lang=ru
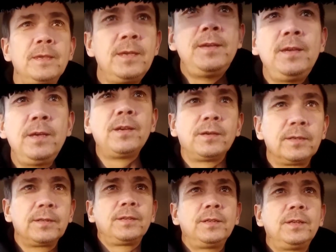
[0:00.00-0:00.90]
И
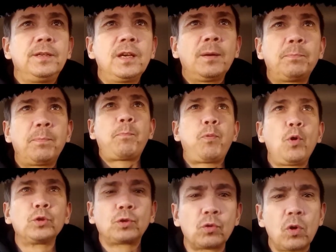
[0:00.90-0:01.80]
я
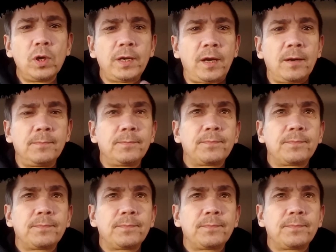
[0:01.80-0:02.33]
под роликом